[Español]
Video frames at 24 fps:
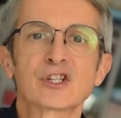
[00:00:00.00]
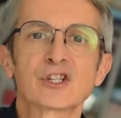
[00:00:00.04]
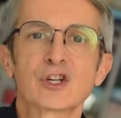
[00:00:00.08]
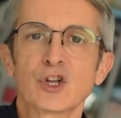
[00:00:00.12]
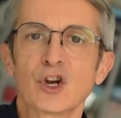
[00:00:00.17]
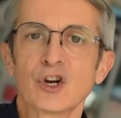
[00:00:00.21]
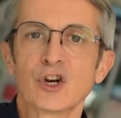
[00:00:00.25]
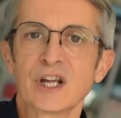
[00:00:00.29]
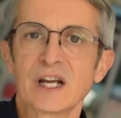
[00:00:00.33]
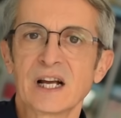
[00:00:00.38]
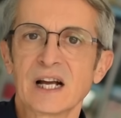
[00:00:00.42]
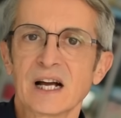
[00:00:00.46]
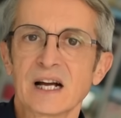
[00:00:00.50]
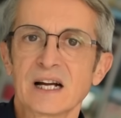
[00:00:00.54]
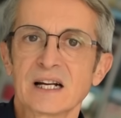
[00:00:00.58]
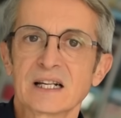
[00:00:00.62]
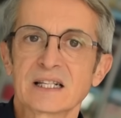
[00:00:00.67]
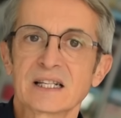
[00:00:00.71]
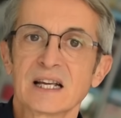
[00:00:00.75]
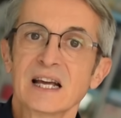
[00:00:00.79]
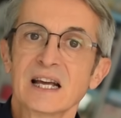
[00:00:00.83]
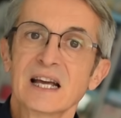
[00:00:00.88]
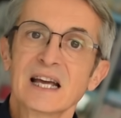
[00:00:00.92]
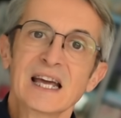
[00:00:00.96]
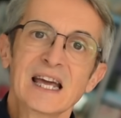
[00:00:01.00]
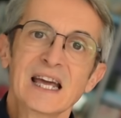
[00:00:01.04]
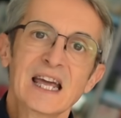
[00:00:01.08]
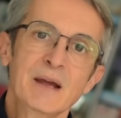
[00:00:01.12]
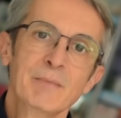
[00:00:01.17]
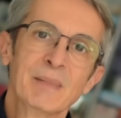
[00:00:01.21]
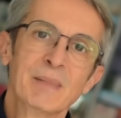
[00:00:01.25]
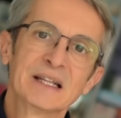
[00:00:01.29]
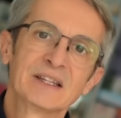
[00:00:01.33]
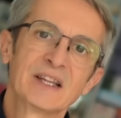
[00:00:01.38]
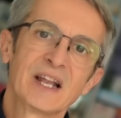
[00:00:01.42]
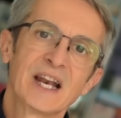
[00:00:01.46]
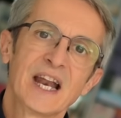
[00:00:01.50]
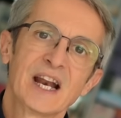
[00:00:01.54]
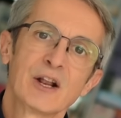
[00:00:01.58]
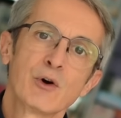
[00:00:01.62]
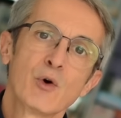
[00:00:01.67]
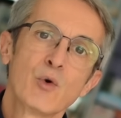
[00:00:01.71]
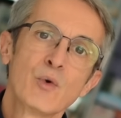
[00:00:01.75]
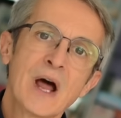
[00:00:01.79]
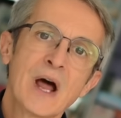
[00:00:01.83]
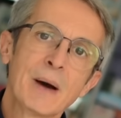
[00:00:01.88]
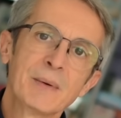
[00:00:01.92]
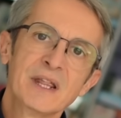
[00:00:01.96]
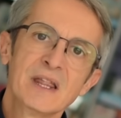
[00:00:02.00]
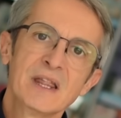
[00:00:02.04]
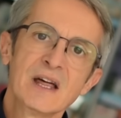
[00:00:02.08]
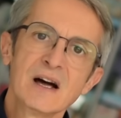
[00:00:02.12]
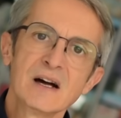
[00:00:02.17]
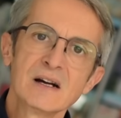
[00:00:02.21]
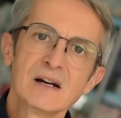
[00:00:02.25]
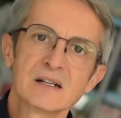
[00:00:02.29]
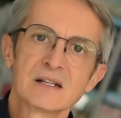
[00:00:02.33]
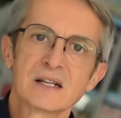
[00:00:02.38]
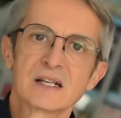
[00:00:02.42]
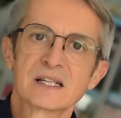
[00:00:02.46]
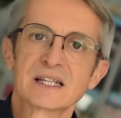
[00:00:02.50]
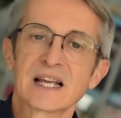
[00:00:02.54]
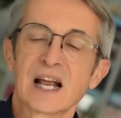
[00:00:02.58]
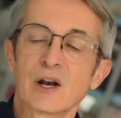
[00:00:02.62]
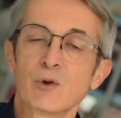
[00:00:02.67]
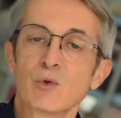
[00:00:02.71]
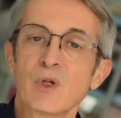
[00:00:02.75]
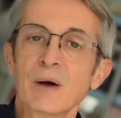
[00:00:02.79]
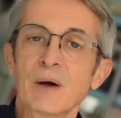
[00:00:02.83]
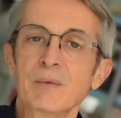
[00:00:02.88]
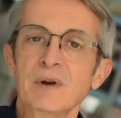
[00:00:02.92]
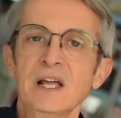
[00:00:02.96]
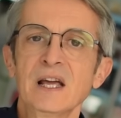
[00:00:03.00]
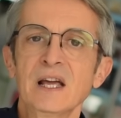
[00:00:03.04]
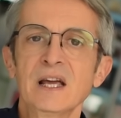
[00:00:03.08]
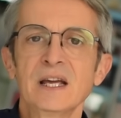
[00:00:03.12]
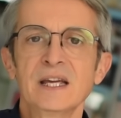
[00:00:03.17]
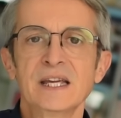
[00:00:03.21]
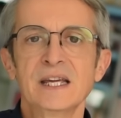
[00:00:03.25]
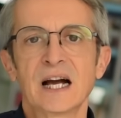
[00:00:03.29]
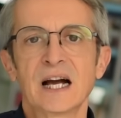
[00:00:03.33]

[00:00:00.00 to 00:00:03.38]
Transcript: crónicas y mantener una vida saludable y